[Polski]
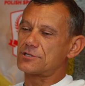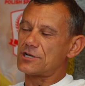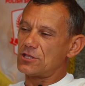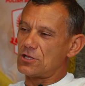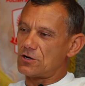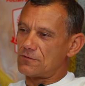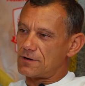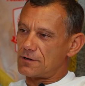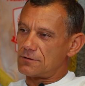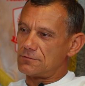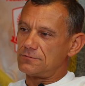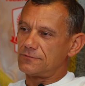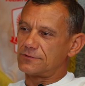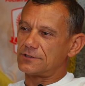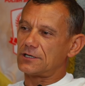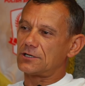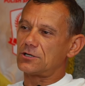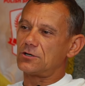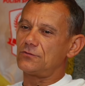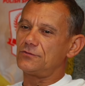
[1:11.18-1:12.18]
Trenował w
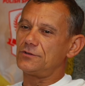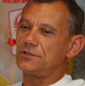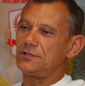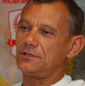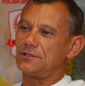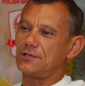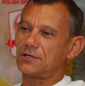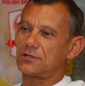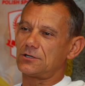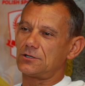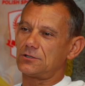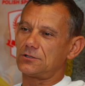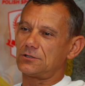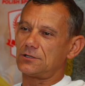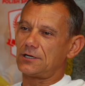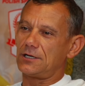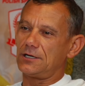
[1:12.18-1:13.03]
Krakowie, jako,